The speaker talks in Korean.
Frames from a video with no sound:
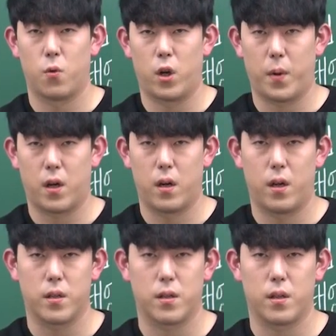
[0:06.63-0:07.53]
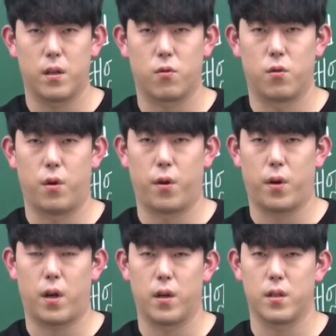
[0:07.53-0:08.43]
오리비 클래스
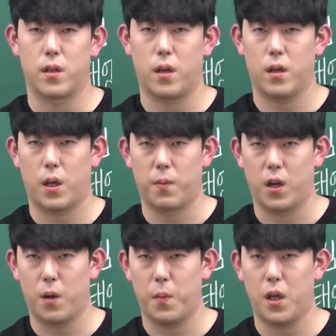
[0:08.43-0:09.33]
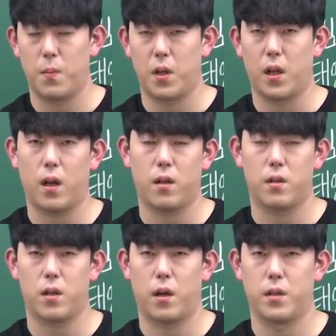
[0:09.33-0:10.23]
국어영역 강사 김강민입니다.
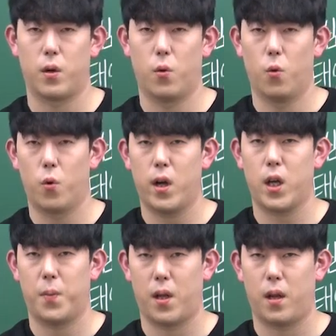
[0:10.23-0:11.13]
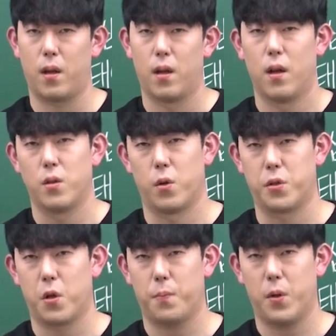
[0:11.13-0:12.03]
자, 이제 5강입니다.
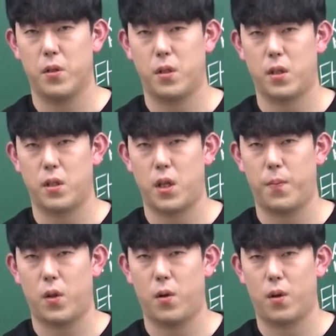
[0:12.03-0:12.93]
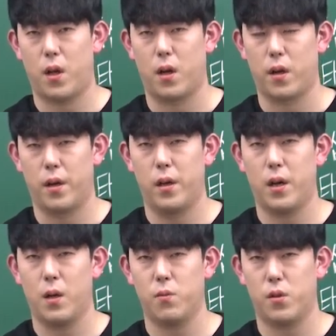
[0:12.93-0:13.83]
저희 첫 번째 챕터가
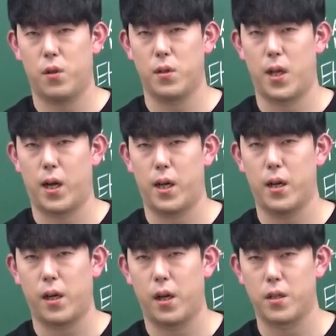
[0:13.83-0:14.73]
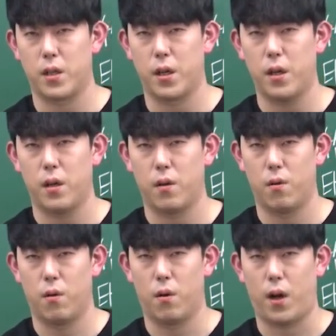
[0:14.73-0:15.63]
1강부터 4강까지
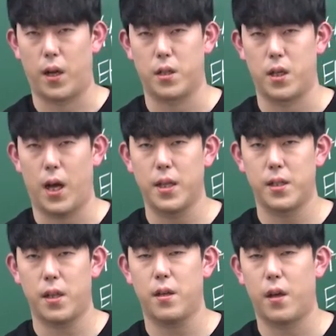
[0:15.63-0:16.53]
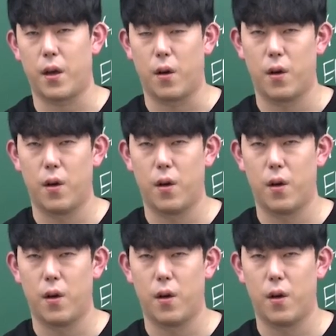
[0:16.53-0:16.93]
어, 같이 한 세트예요.